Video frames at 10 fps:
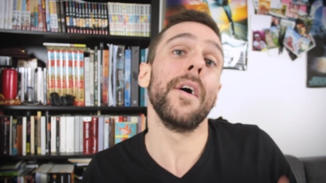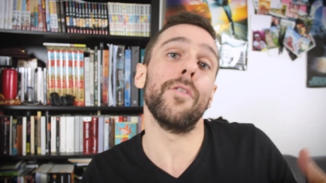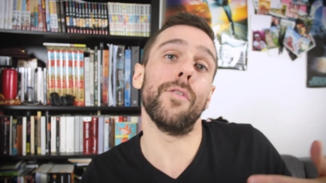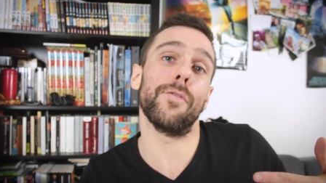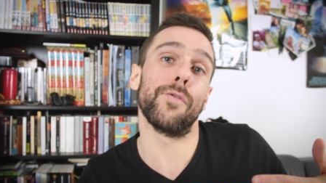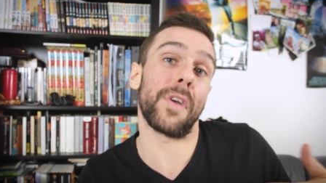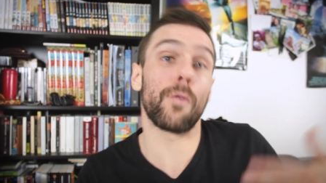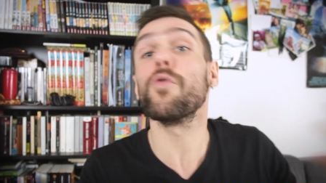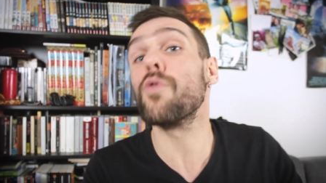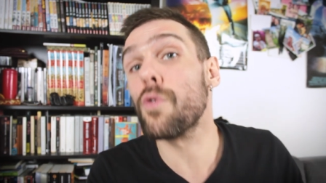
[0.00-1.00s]
euh, de sa
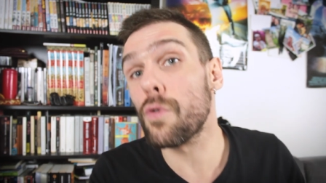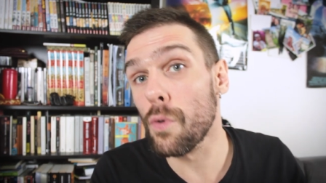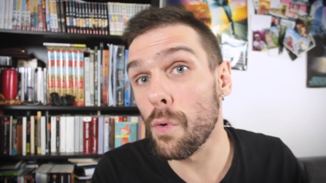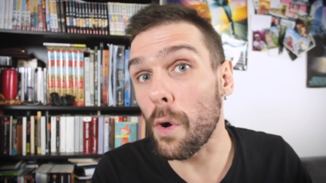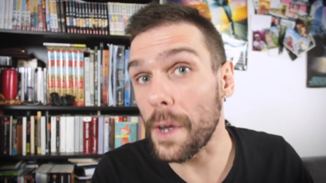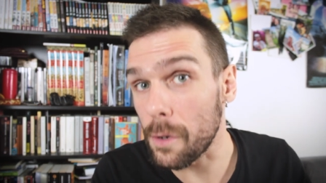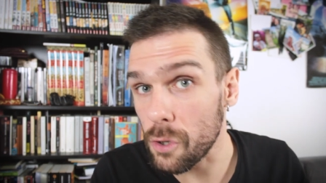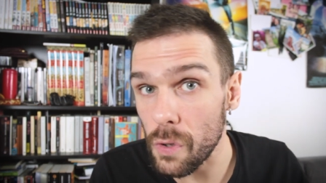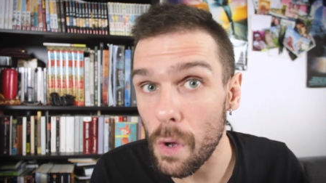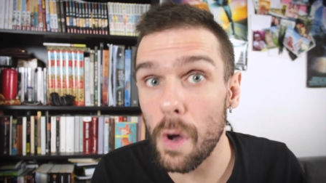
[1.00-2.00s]
construction en quelque
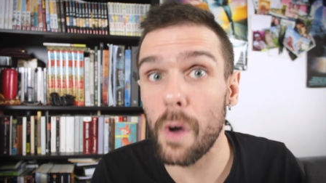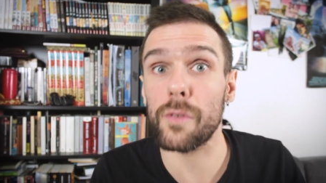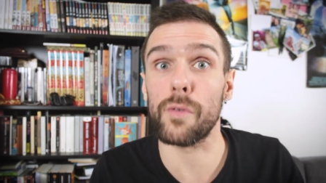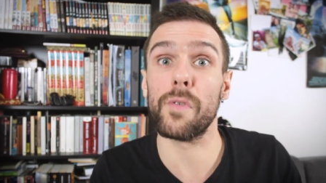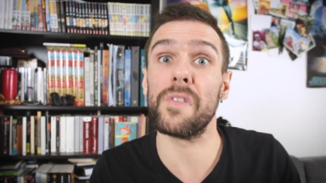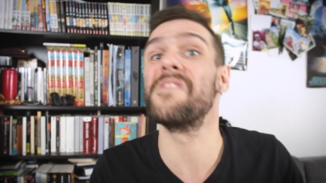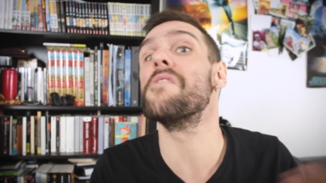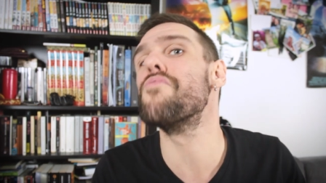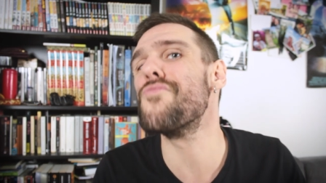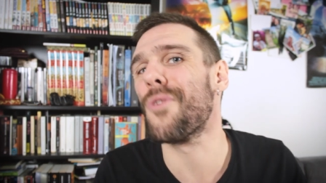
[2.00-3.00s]
sorte, de ses
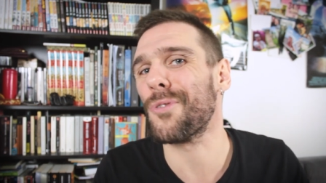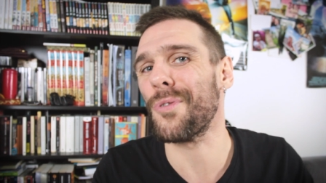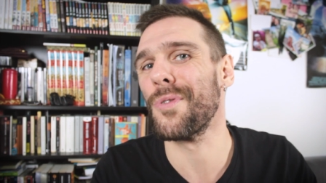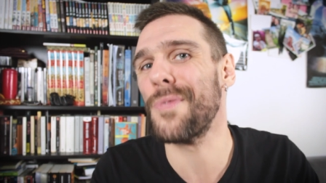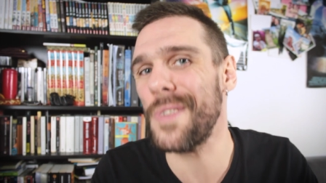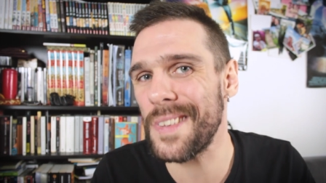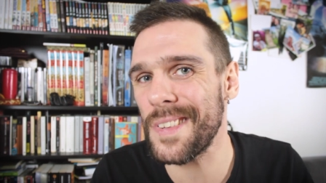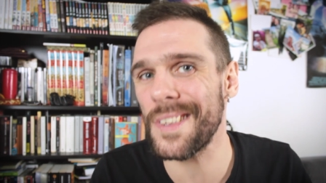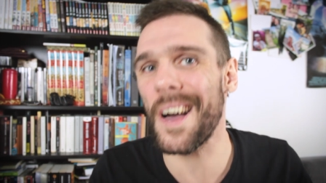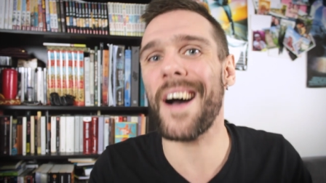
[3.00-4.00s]
débuts en tant que
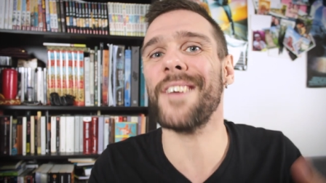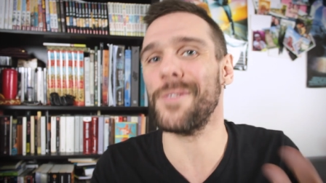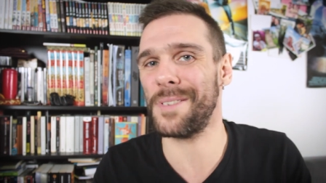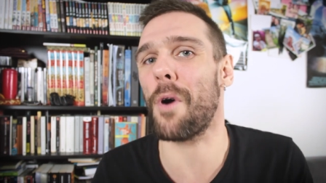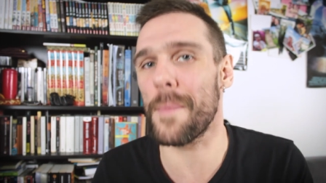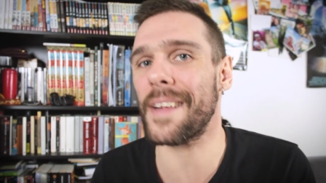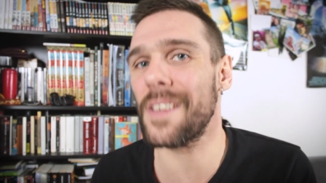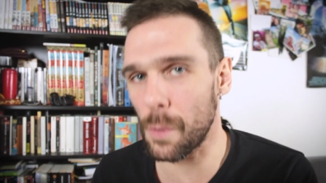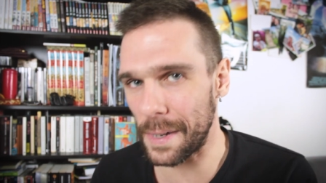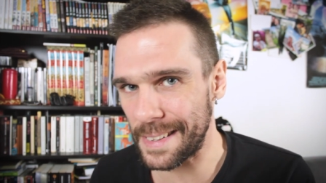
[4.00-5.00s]
physicien, de ses premières
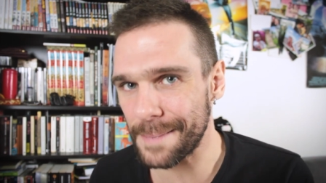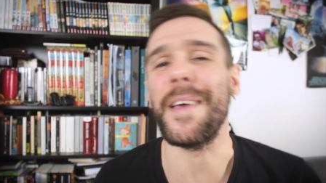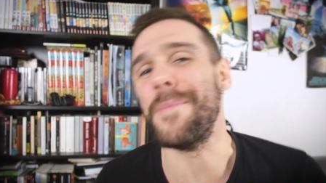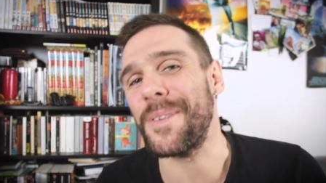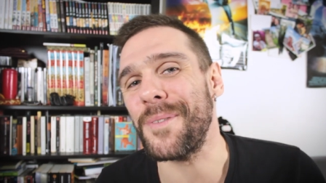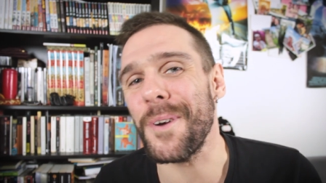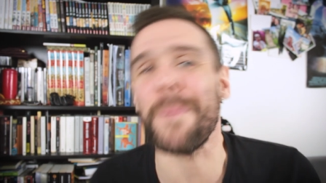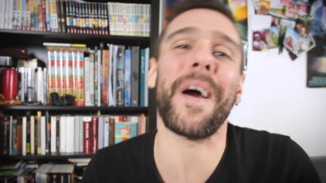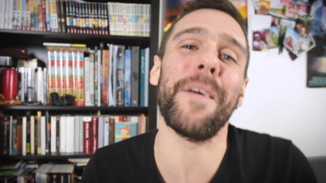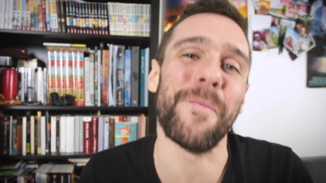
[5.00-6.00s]
théories. Et bien
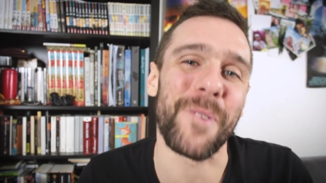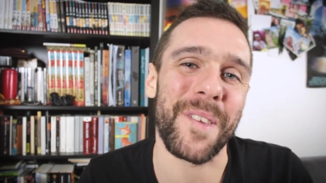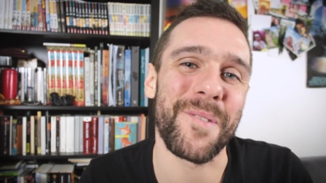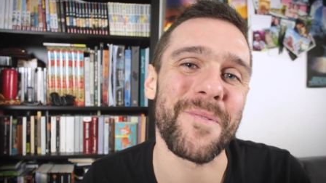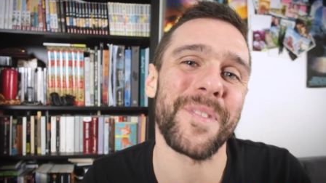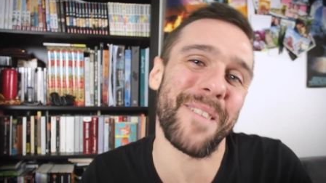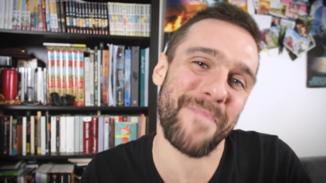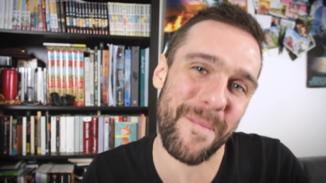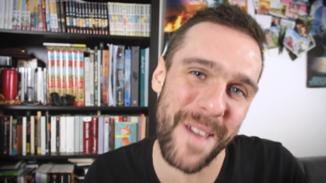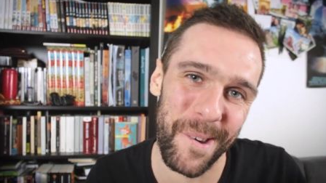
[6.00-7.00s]
sûr, par la même occasion, ça
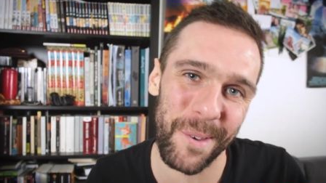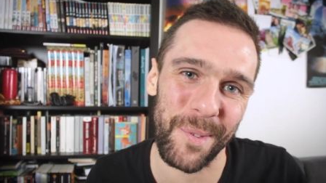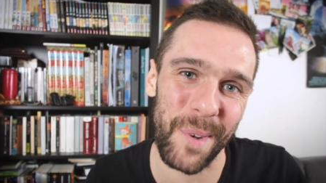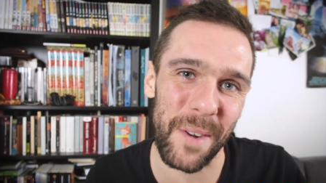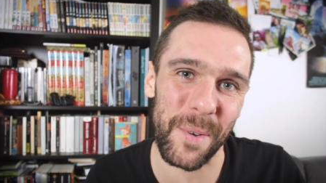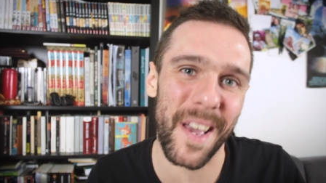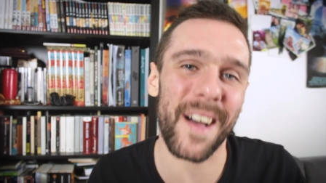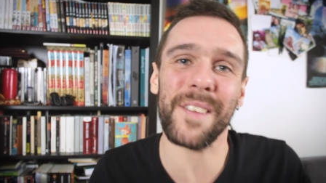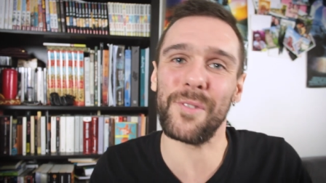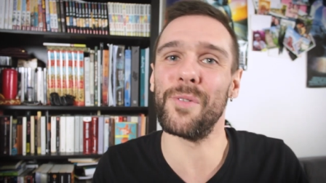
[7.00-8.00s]
permet à Ursula Le
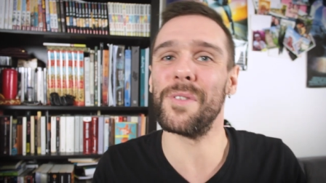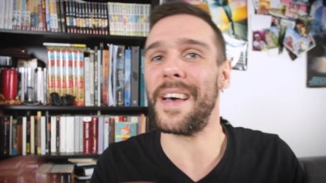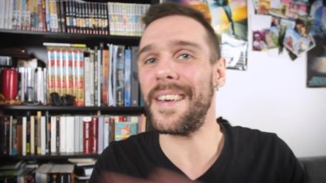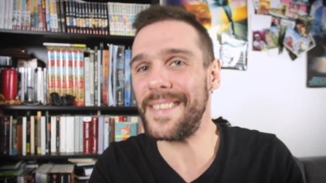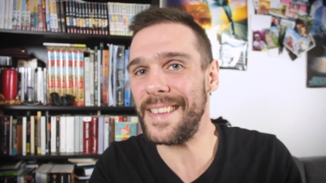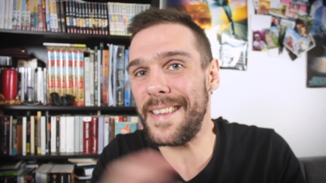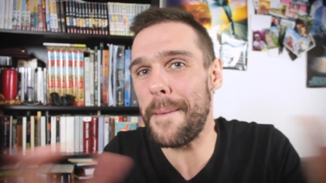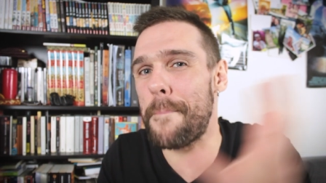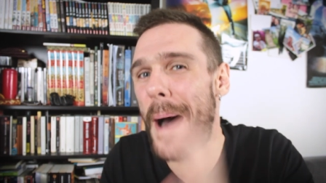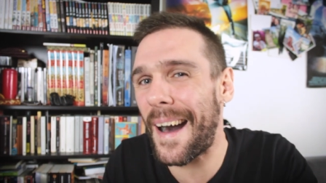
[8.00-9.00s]
Guin de dresser
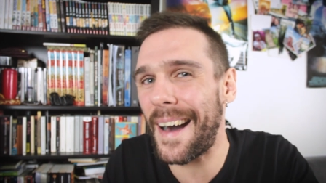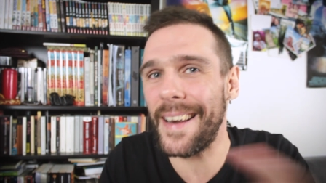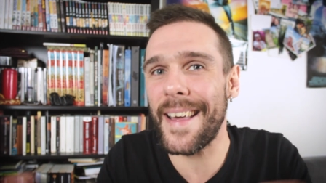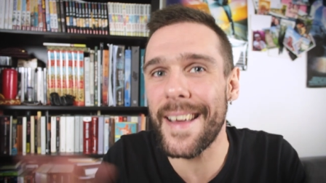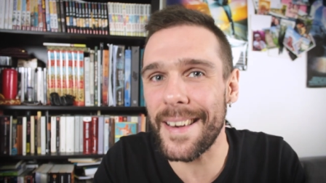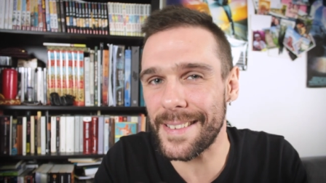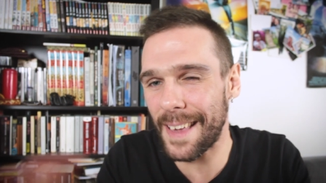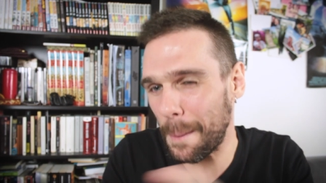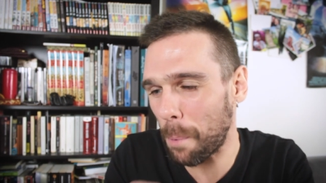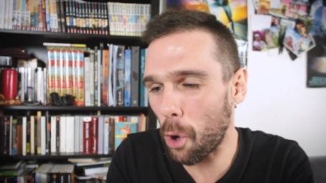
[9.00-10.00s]
des parallèles
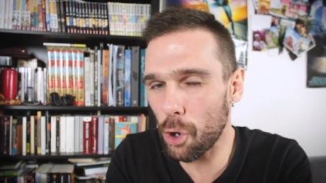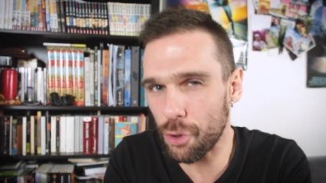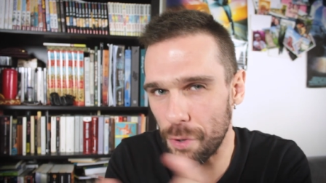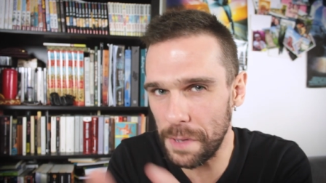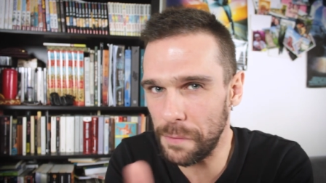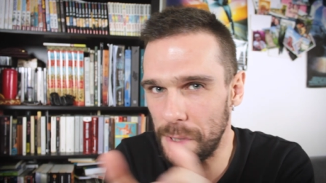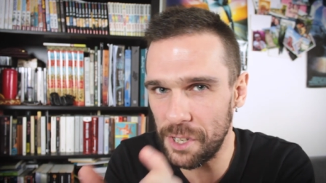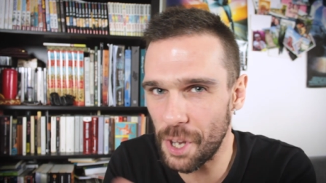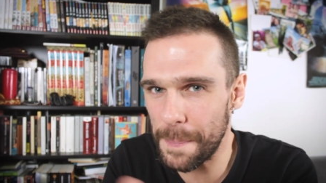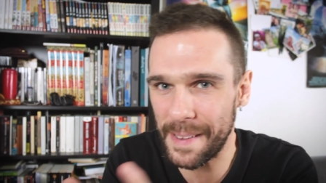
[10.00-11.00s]
très proches au niveau des
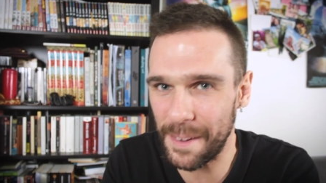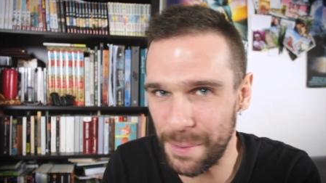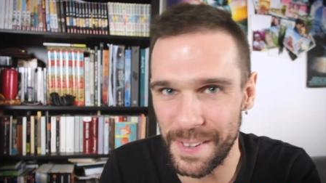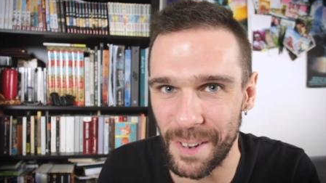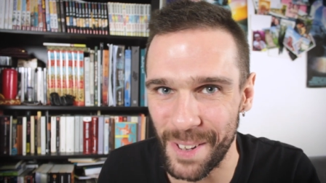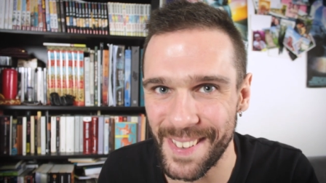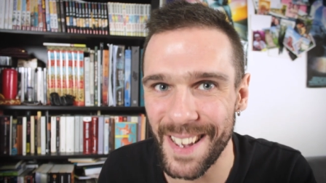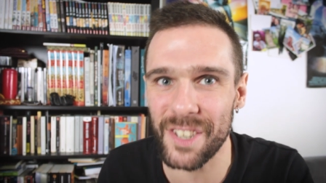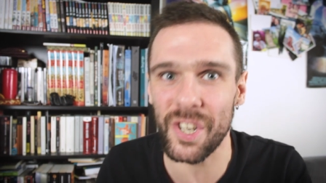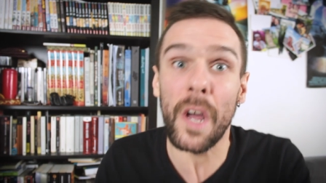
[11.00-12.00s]
chapitres et du
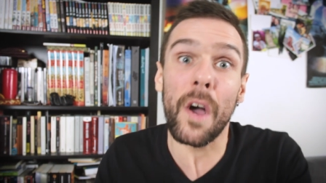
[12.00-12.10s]
séquençage